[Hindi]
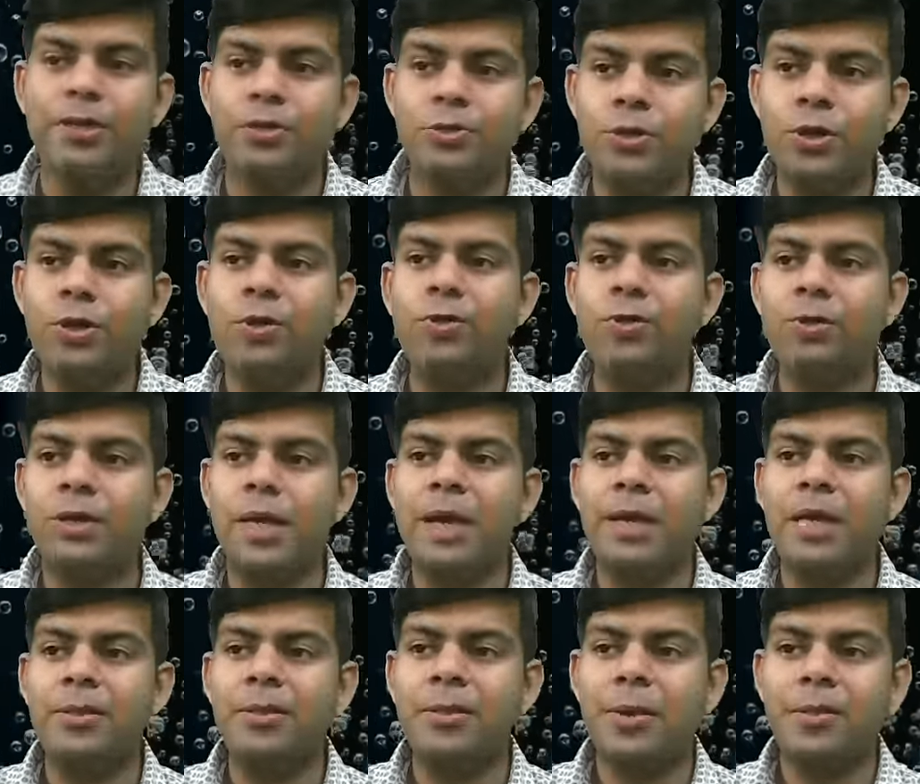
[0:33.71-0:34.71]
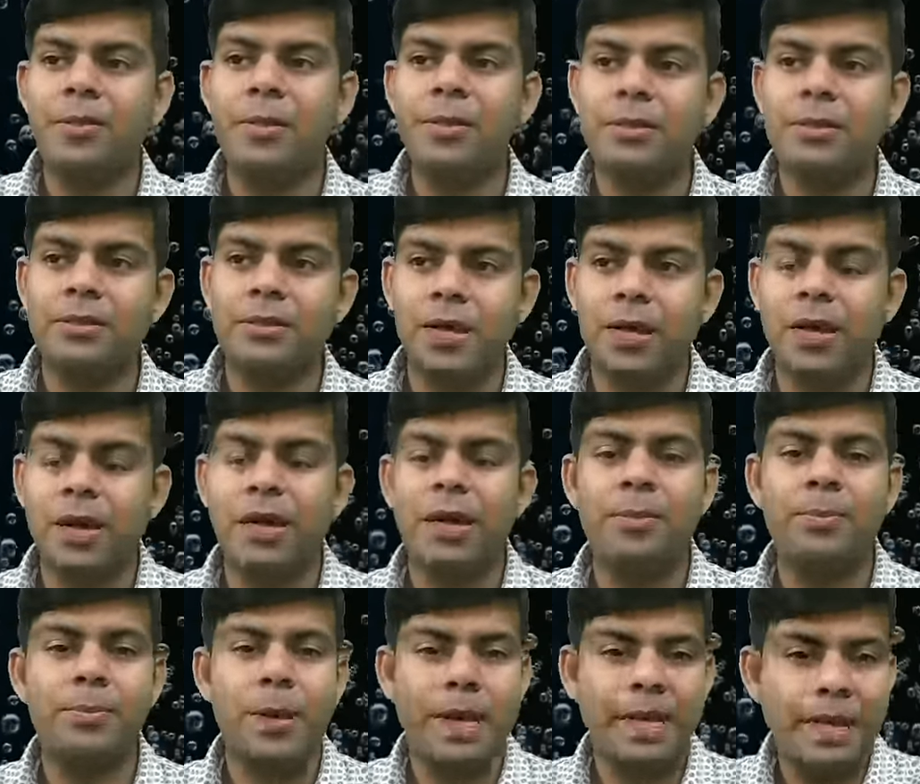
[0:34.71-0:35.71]
जो कि होता है कि बबल्स अगर
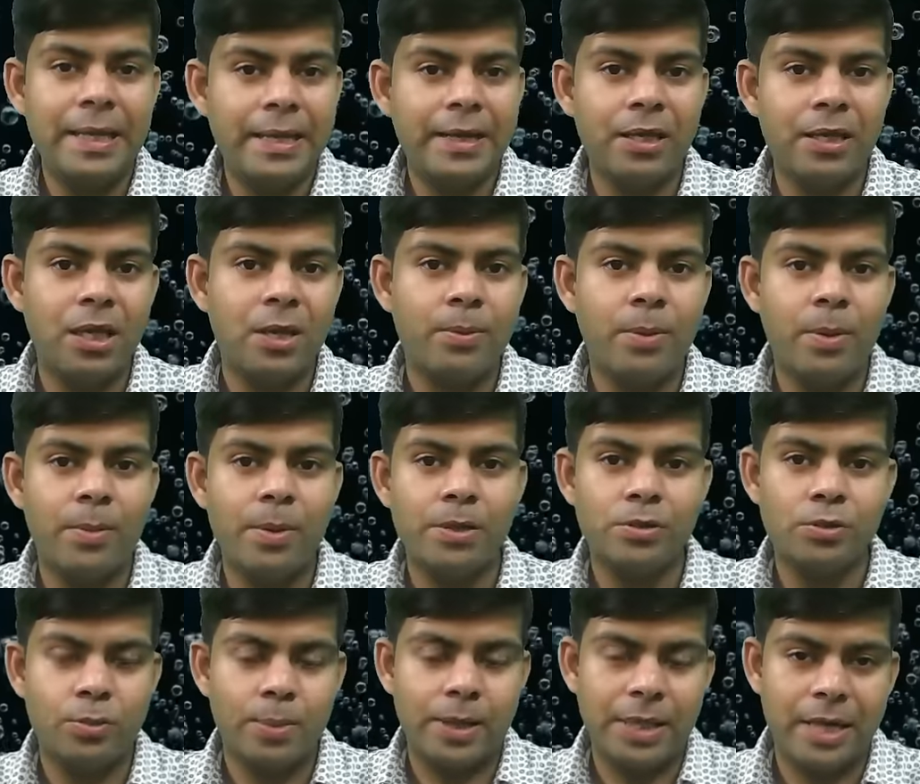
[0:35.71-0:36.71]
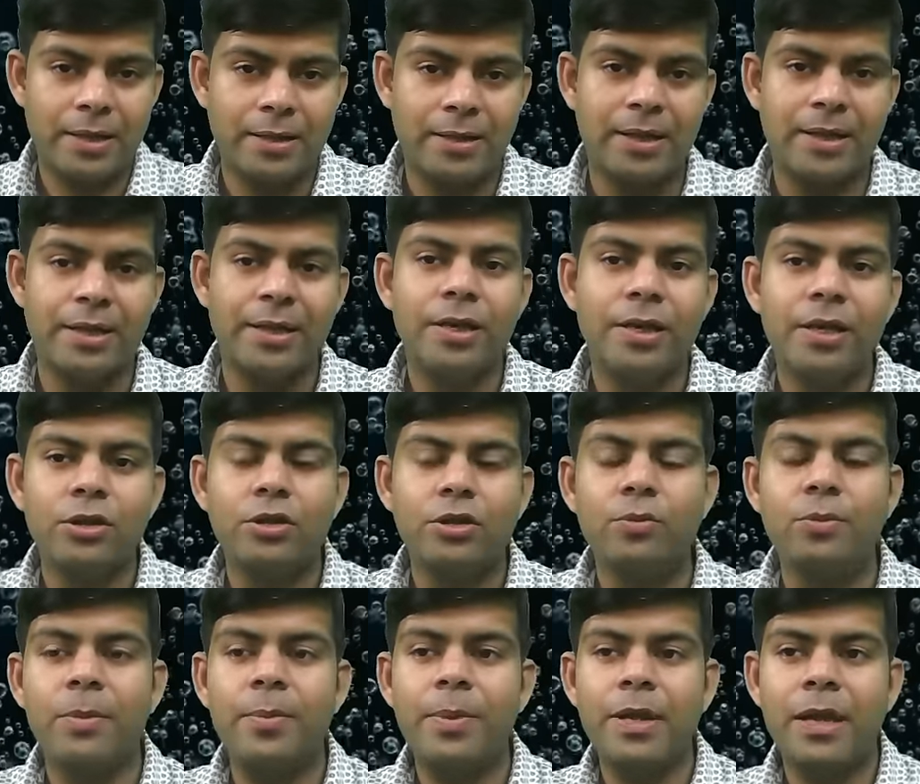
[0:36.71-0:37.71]
हम पानी के अंदर बबल्स को बनाते हैं
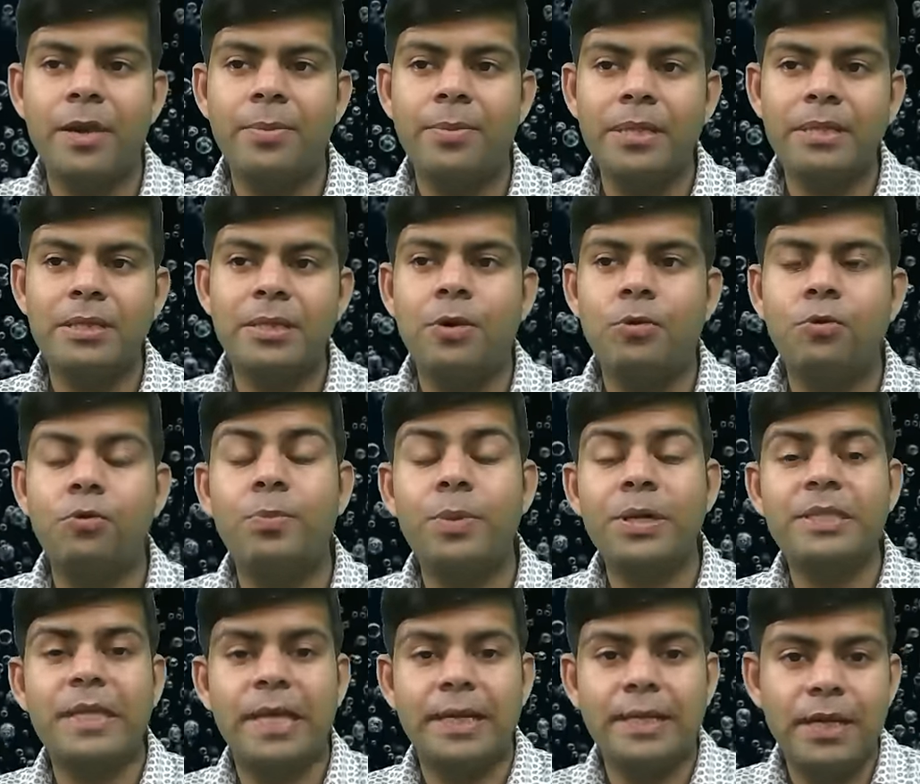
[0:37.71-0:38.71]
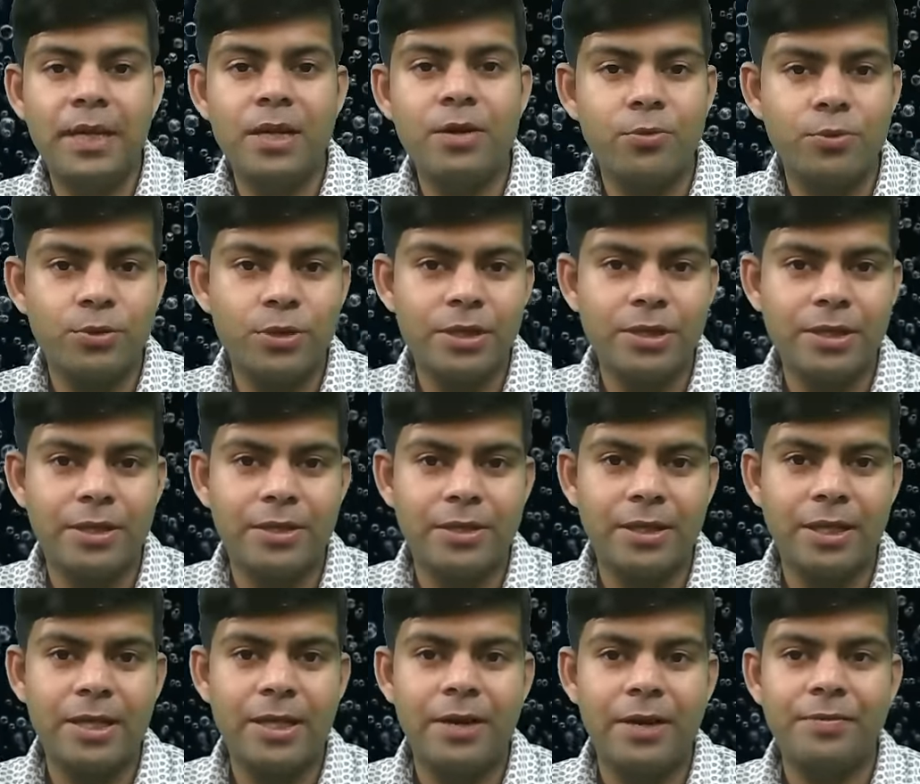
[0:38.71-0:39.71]
तो बबल हमेशा ऊपर जाने की कोशिश
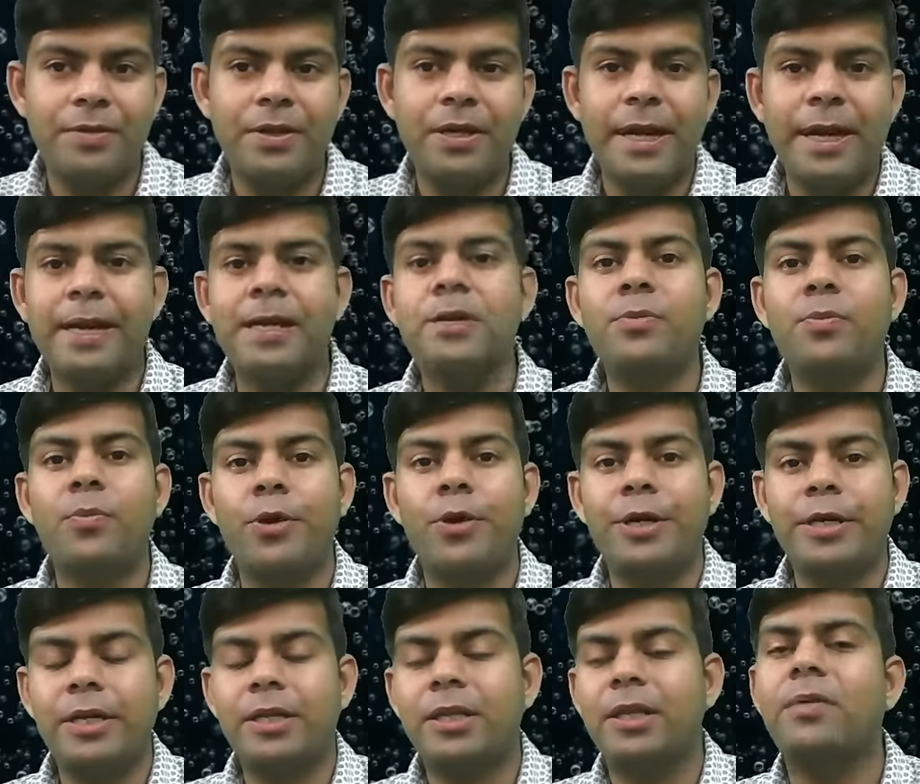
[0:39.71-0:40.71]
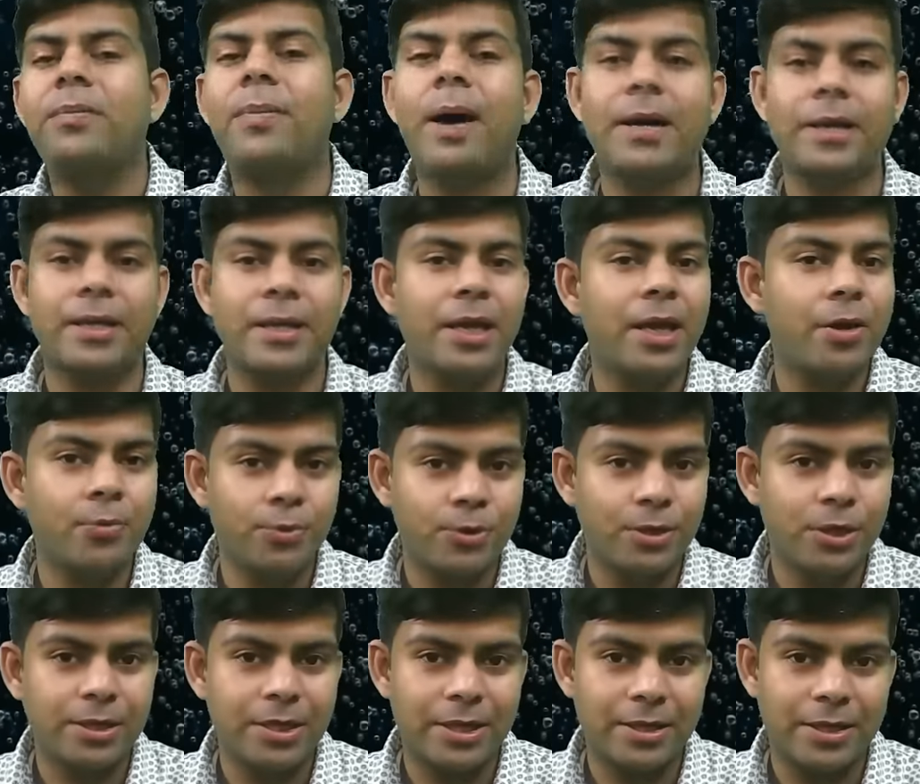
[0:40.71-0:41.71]
करते हैं या फिर एंड पॉइंट की तरफ भागने की
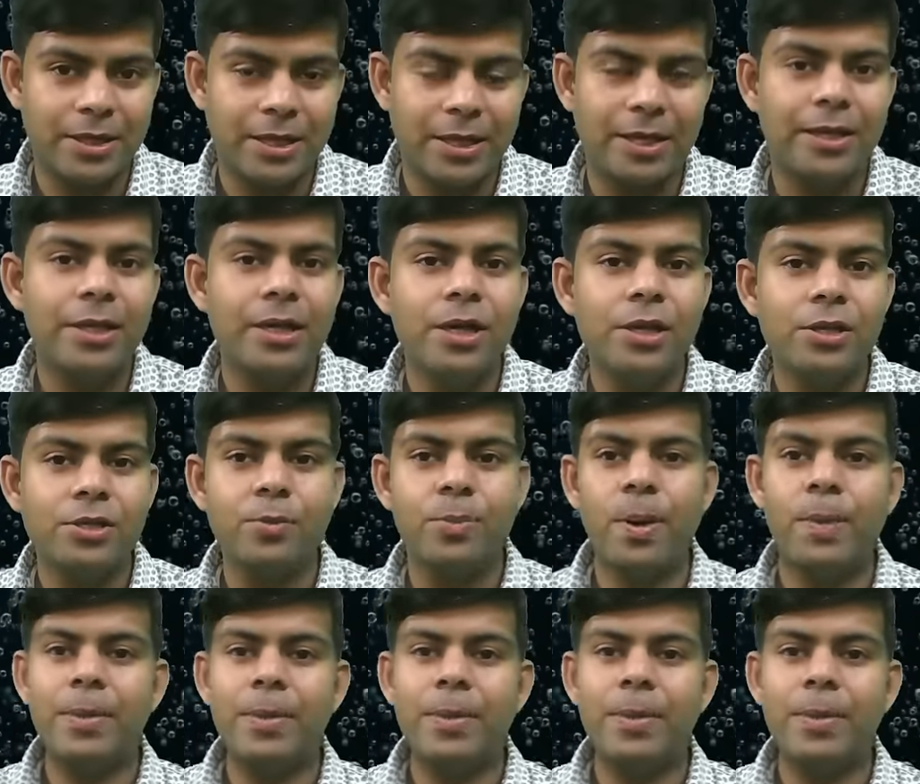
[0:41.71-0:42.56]
कोशिश करते हैं सो so,